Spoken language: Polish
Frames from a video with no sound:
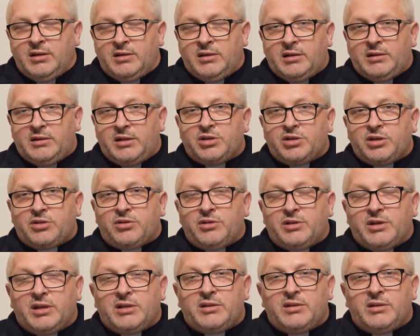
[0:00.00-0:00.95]
na nasze
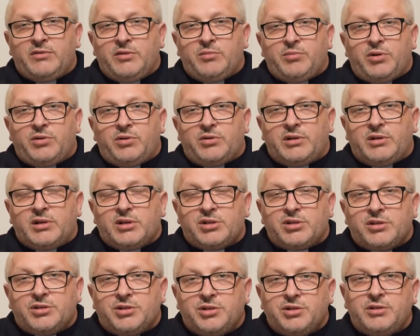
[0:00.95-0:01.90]
konkretne wybory,
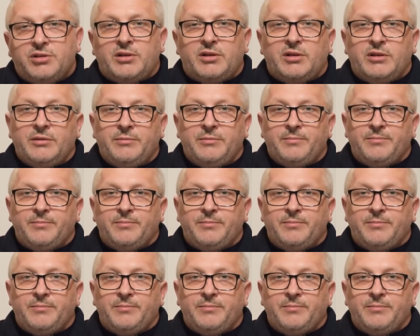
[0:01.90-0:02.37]
nasze czyny?